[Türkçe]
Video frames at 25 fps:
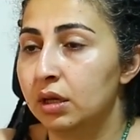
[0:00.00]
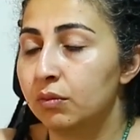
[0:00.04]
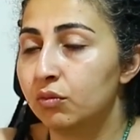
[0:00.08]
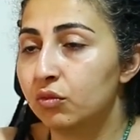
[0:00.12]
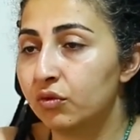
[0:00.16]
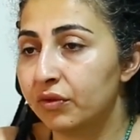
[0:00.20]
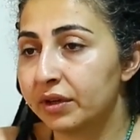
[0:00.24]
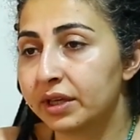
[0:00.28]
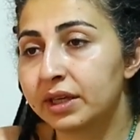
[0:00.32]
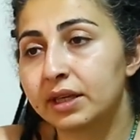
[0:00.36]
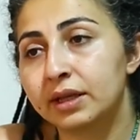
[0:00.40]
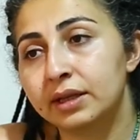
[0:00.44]

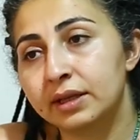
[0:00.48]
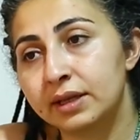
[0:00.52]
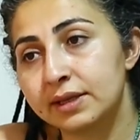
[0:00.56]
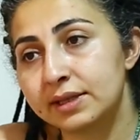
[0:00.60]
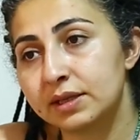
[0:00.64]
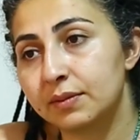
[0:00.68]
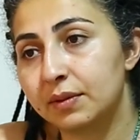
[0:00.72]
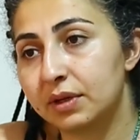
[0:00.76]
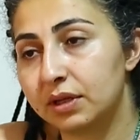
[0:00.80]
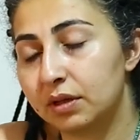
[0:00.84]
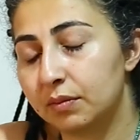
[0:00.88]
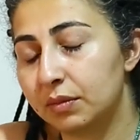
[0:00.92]
Müvekkil ne
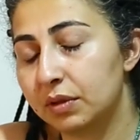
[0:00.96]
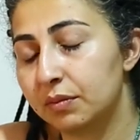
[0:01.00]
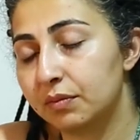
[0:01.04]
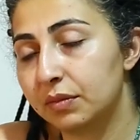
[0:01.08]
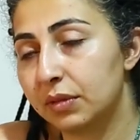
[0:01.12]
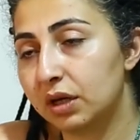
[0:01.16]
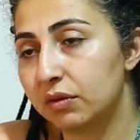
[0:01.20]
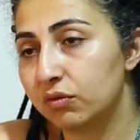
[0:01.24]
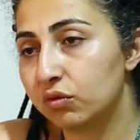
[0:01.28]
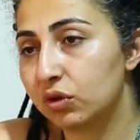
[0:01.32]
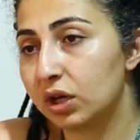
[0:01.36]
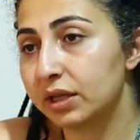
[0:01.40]
zaman,
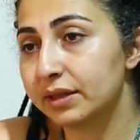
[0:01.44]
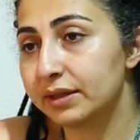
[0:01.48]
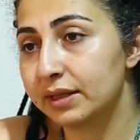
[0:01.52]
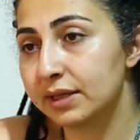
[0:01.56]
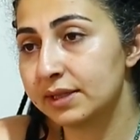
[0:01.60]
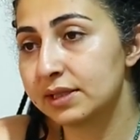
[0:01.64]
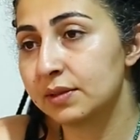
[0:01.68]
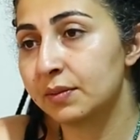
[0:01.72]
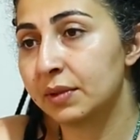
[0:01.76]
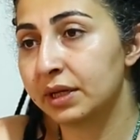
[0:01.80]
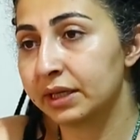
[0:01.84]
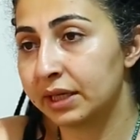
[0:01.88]
avukat
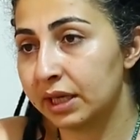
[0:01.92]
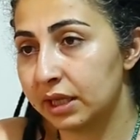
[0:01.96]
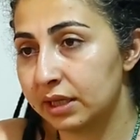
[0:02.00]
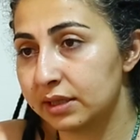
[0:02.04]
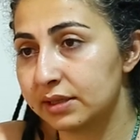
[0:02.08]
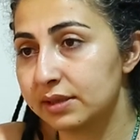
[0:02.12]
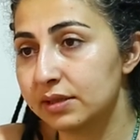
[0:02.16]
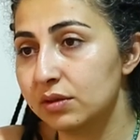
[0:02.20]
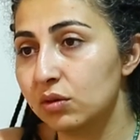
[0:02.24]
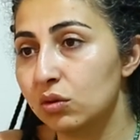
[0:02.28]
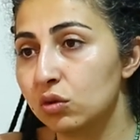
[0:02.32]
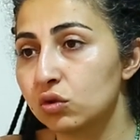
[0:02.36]
ne zaman
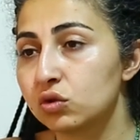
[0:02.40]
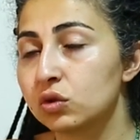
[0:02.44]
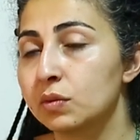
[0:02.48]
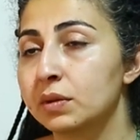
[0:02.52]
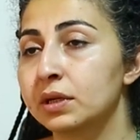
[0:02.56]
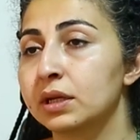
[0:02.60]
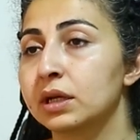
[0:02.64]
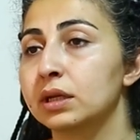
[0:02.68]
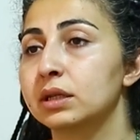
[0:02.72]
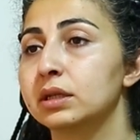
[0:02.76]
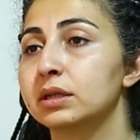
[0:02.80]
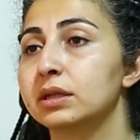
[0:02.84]
gelirse o
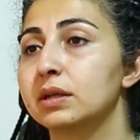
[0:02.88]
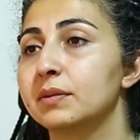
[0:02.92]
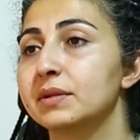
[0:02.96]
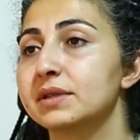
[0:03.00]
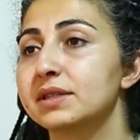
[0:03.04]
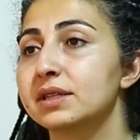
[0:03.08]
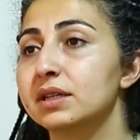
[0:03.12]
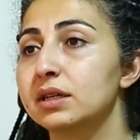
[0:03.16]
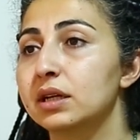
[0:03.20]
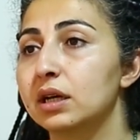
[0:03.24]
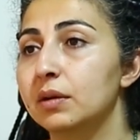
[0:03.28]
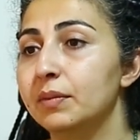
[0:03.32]
zaman alır
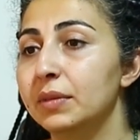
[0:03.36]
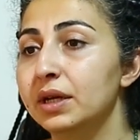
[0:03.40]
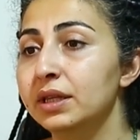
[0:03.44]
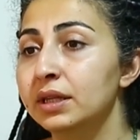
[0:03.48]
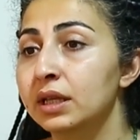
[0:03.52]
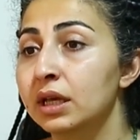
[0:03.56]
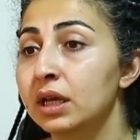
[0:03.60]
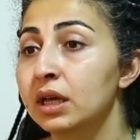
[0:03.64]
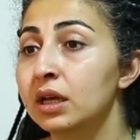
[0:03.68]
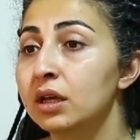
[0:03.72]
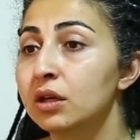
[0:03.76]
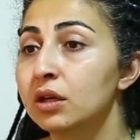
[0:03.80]
demesine rağmen
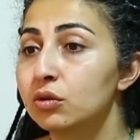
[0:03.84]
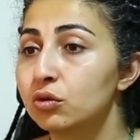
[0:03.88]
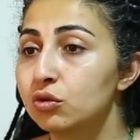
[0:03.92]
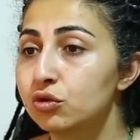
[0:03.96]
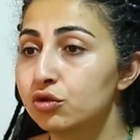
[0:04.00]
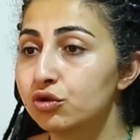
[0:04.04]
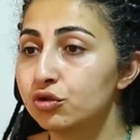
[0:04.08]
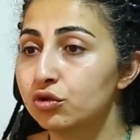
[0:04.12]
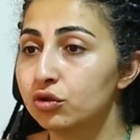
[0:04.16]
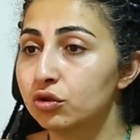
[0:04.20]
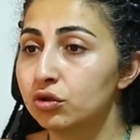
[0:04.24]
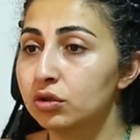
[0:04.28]

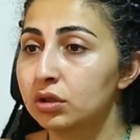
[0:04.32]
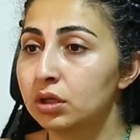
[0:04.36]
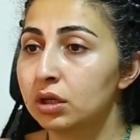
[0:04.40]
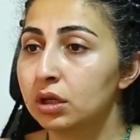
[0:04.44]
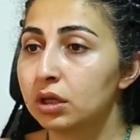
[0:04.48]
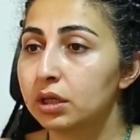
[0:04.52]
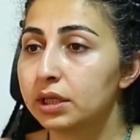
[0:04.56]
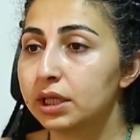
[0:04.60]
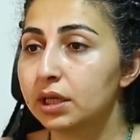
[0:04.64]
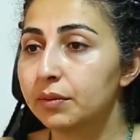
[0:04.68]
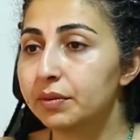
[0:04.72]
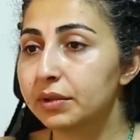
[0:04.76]
düşünün
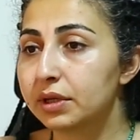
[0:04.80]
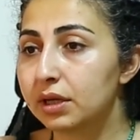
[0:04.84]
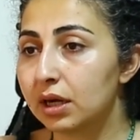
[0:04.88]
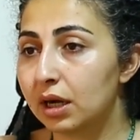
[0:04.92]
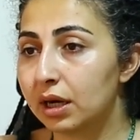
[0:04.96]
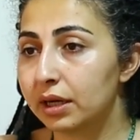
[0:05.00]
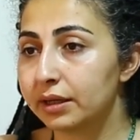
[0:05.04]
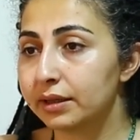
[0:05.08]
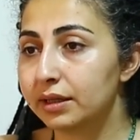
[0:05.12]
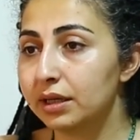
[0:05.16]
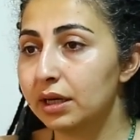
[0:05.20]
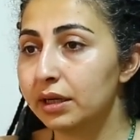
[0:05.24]
ya bir
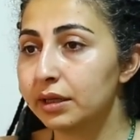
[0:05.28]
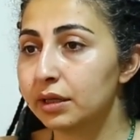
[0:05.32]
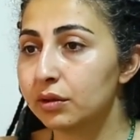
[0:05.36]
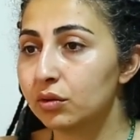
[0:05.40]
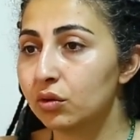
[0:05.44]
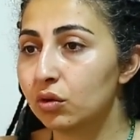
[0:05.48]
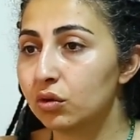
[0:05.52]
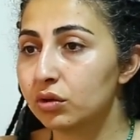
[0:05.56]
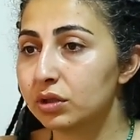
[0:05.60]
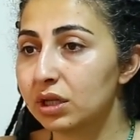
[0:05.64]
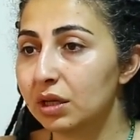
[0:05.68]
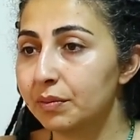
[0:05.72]
gardiyan ya
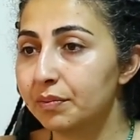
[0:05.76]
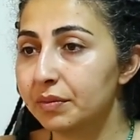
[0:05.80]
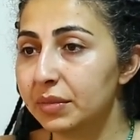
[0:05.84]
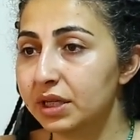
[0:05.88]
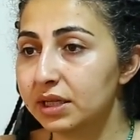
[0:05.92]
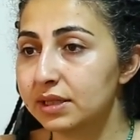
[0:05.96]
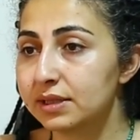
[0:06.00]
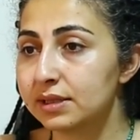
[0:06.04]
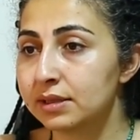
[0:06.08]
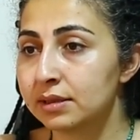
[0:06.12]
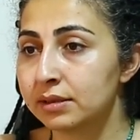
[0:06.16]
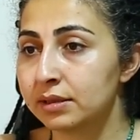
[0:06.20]
da oradan
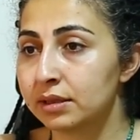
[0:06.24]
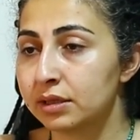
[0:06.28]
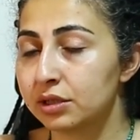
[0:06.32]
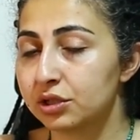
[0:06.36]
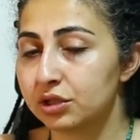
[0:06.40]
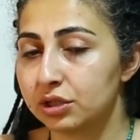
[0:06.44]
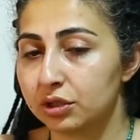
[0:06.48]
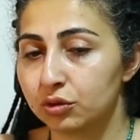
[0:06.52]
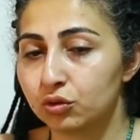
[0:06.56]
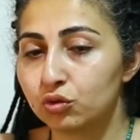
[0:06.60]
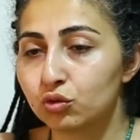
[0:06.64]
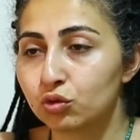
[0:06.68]
birisinin
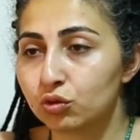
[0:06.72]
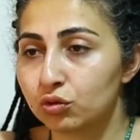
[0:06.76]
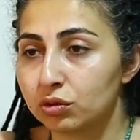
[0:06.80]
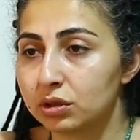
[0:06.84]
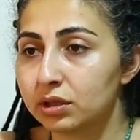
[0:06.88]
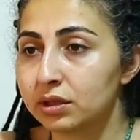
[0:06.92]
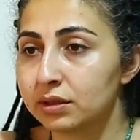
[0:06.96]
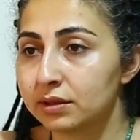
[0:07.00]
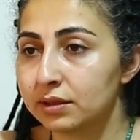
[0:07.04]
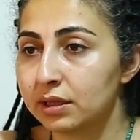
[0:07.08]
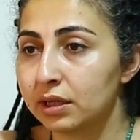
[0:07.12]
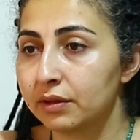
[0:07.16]
aracıyla
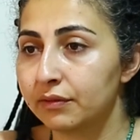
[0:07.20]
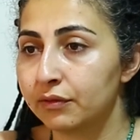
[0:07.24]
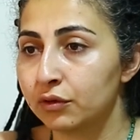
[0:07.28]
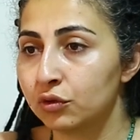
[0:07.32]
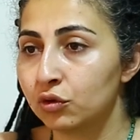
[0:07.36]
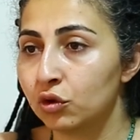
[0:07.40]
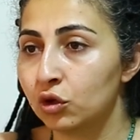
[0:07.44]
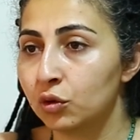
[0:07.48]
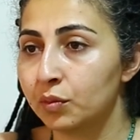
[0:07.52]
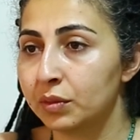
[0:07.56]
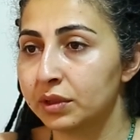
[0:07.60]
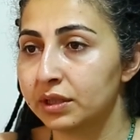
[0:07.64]
tutukluların
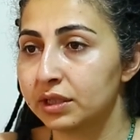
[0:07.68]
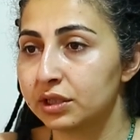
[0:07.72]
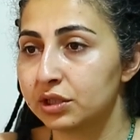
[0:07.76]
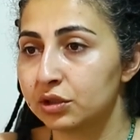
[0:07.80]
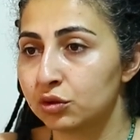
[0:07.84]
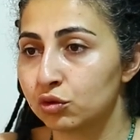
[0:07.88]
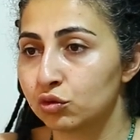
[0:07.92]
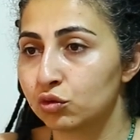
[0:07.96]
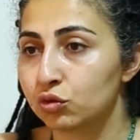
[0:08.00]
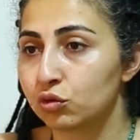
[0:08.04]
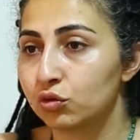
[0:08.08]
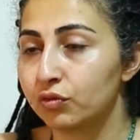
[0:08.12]
telefonu olmadığı
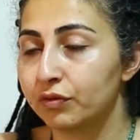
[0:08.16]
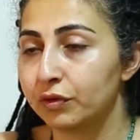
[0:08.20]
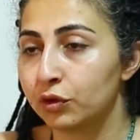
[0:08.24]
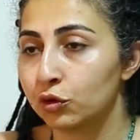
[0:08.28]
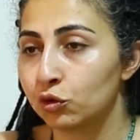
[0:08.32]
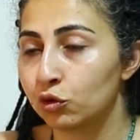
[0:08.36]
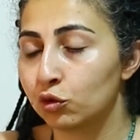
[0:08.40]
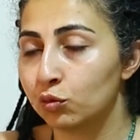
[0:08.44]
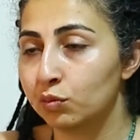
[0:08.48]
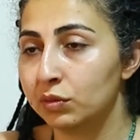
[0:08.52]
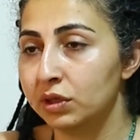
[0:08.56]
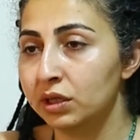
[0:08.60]
için tutuklu ve
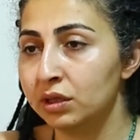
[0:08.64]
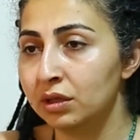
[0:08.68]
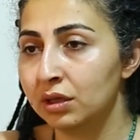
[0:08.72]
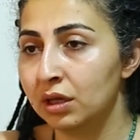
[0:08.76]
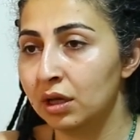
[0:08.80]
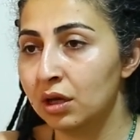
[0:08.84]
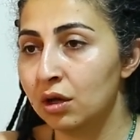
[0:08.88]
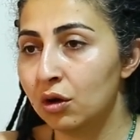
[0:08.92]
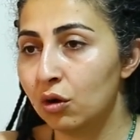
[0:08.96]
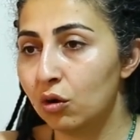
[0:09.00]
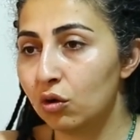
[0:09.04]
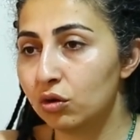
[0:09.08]
hükümlü.
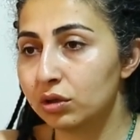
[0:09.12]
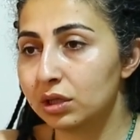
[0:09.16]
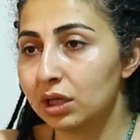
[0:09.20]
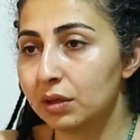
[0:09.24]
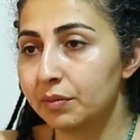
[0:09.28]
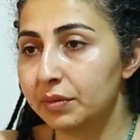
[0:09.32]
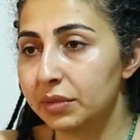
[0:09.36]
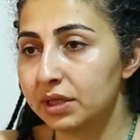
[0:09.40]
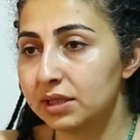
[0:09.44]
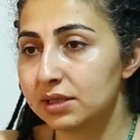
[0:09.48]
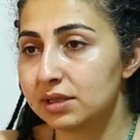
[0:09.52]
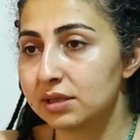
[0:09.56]

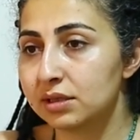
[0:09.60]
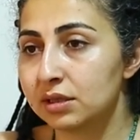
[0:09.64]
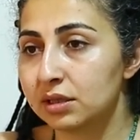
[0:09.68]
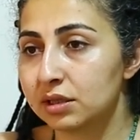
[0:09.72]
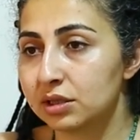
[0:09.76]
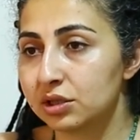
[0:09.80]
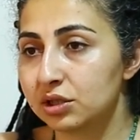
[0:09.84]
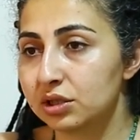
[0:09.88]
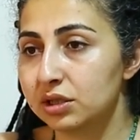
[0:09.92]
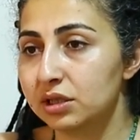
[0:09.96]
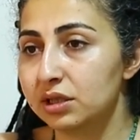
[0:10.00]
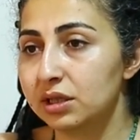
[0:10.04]
Oradan birisinin
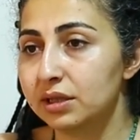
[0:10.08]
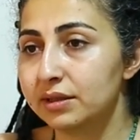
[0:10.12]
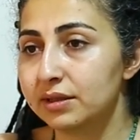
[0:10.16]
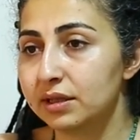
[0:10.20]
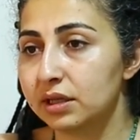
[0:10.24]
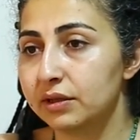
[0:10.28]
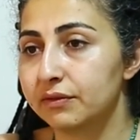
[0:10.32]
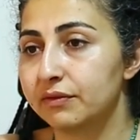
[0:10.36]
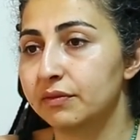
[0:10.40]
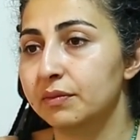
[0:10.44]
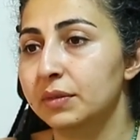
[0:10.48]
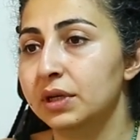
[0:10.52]
aracılığıyla
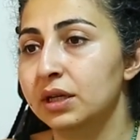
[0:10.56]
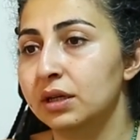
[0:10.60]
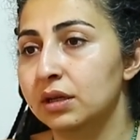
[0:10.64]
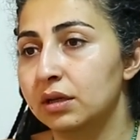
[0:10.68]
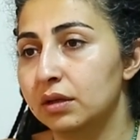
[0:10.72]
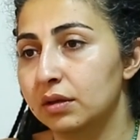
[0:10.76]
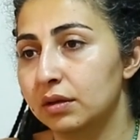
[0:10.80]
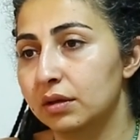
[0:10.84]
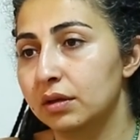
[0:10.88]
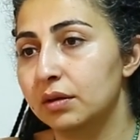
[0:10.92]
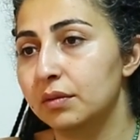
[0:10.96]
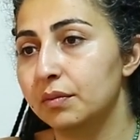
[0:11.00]
tarafıma
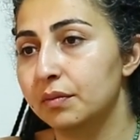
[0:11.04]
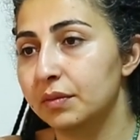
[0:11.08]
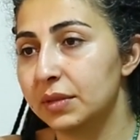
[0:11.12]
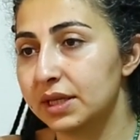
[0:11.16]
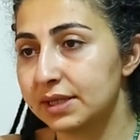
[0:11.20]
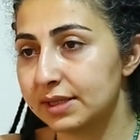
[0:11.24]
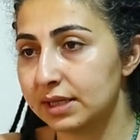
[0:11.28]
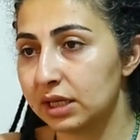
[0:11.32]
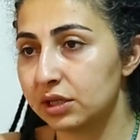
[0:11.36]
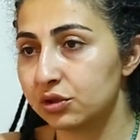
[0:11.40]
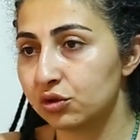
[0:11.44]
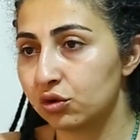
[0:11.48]

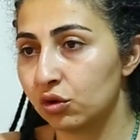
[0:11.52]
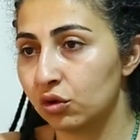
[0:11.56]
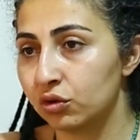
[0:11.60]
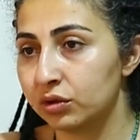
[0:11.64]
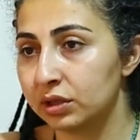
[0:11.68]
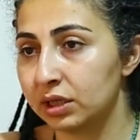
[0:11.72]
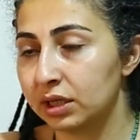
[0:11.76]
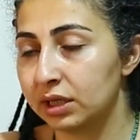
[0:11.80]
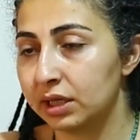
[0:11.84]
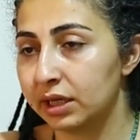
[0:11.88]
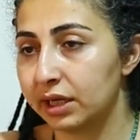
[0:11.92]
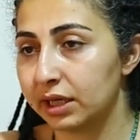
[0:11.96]
mesaj
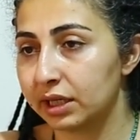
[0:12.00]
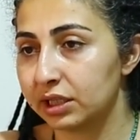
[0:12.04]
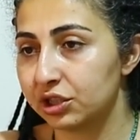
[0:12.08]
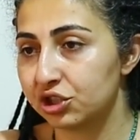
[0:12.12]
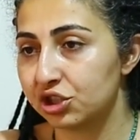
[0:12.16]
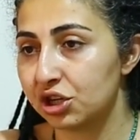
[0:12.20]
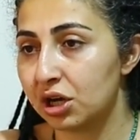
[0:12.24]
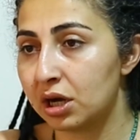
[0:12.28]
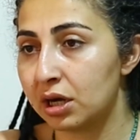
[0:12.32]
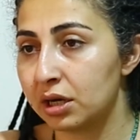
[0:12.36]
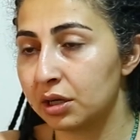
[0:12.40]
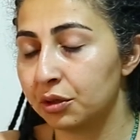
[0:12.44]
gönderilerek
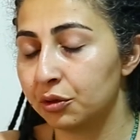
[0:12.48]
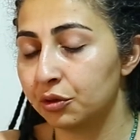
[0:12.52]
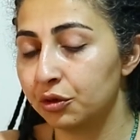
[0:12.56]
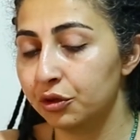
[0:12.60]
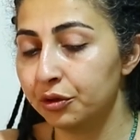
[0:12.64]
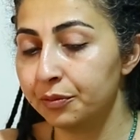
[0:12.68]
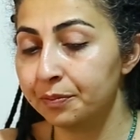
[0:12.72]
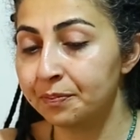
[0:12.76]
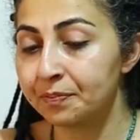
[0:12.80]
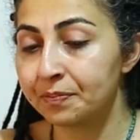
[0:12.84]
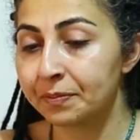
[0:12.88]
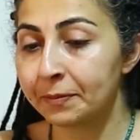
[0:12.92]

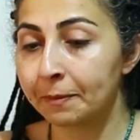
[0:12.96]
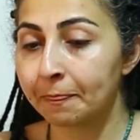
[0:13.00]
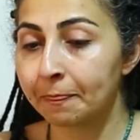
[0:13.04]
çağrılıyorum.